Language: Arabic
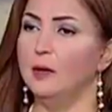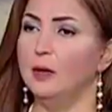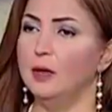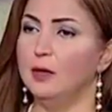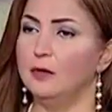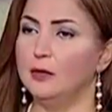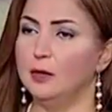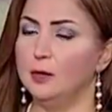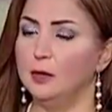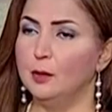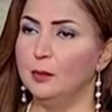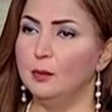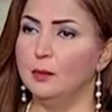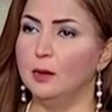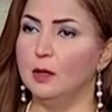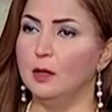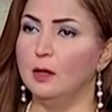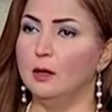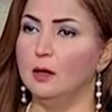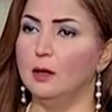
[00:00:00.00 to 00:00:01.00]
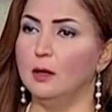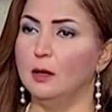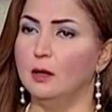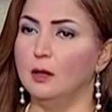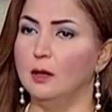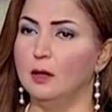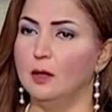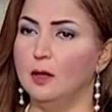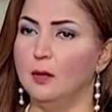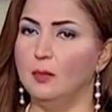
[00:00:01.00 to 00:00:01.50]
بقى يا فندم آه،
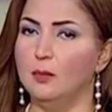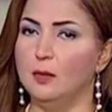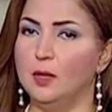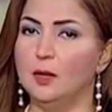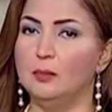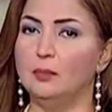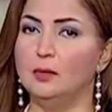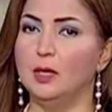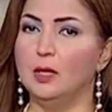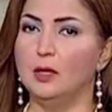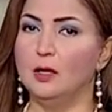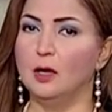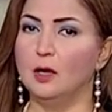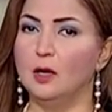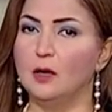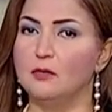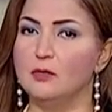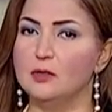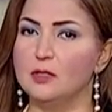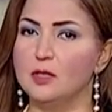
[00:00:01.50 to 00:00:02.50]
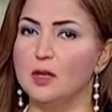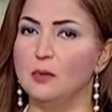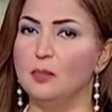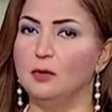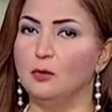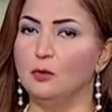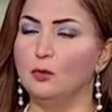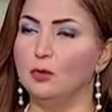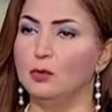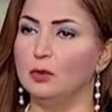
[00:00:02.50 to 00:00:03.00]
آه، نبدا نعرف ازاي
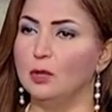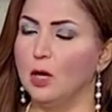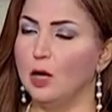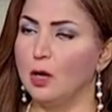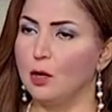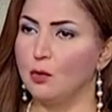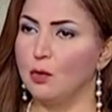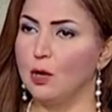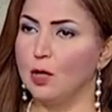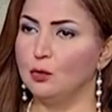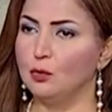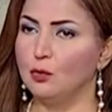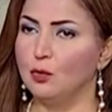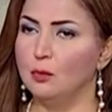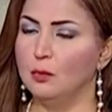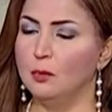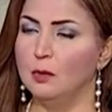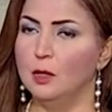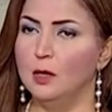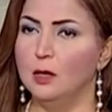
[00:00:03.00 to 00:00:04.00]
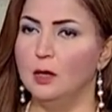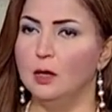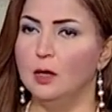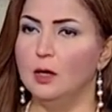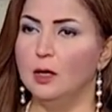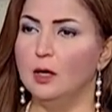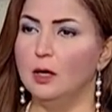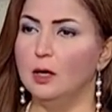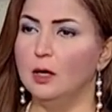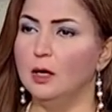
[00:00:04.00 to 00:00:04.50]
بتكون تحركاتكم
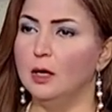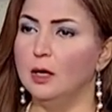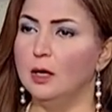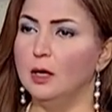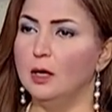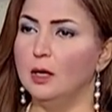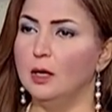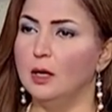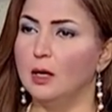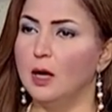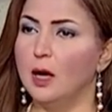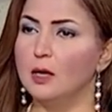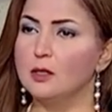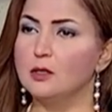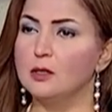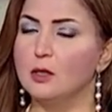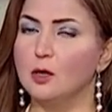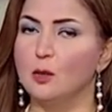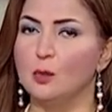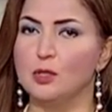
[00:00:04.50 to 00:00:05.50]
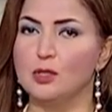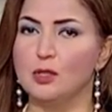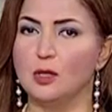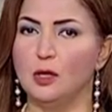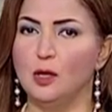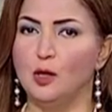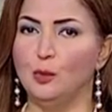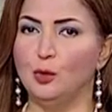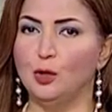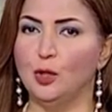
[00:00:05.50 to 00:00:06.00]
آه، لحصر
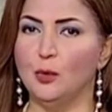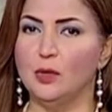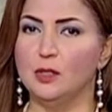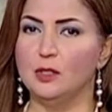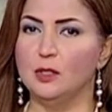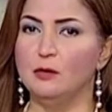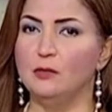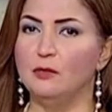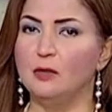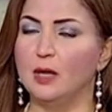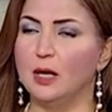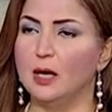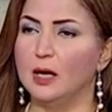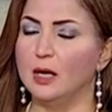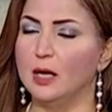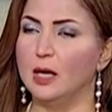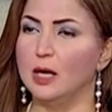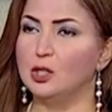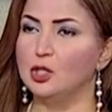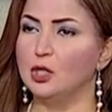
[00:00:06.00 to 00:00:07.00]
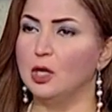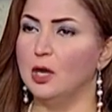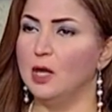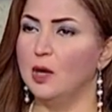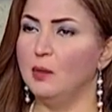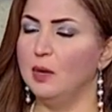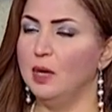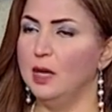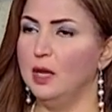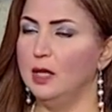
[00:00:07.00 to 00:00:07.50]
المصريين المتواجدين في الخارج عشان
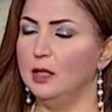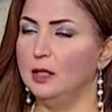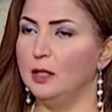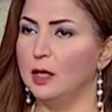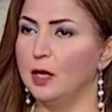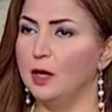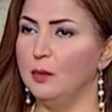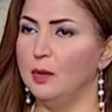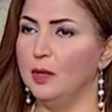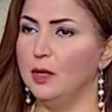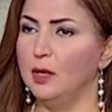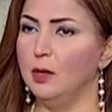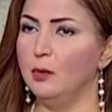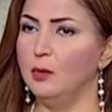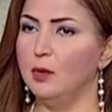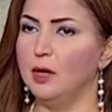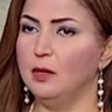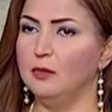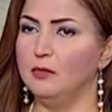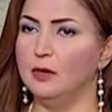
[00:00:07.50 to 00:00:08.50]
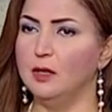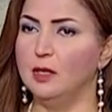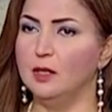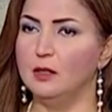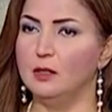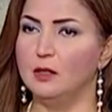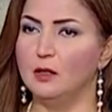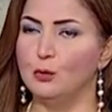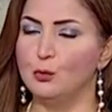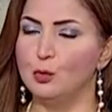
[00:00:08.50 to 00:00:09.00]
العمليه الانتخابيه وكيفيه
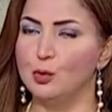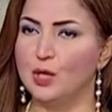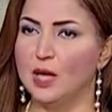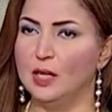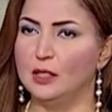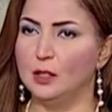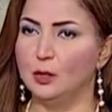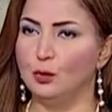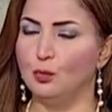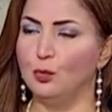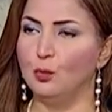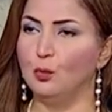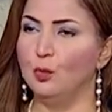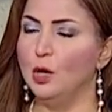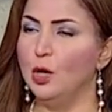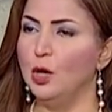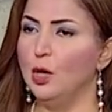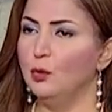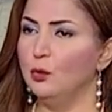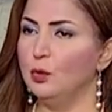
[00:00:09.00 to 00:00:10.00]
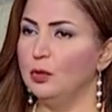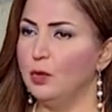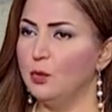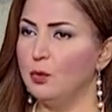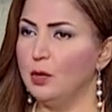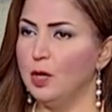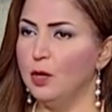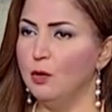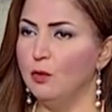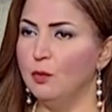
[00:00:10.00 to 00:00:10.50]
مساعدتهم
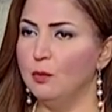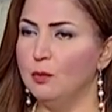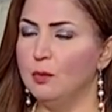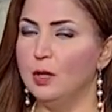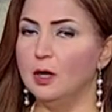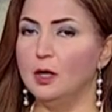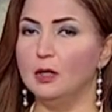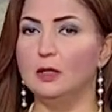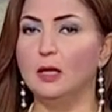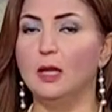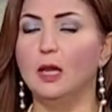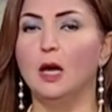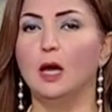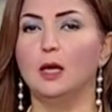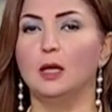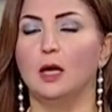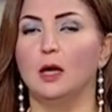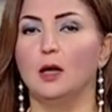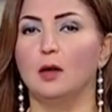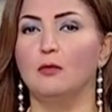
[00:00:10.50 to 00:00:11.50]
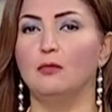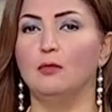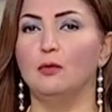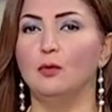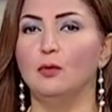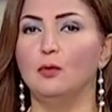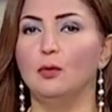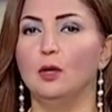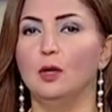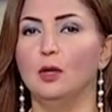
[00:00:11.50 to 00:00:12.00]
وتوجيههم ده اللي
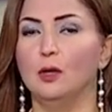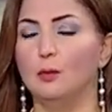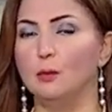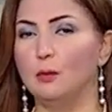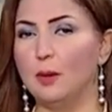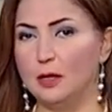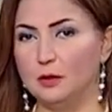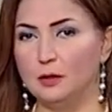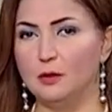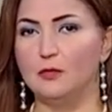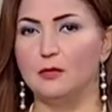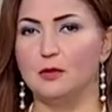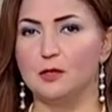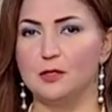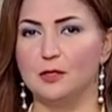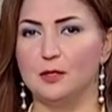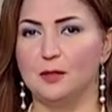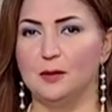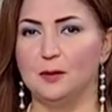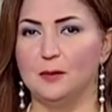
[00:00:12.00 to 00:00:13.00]
هنعرفه بعد الفاصل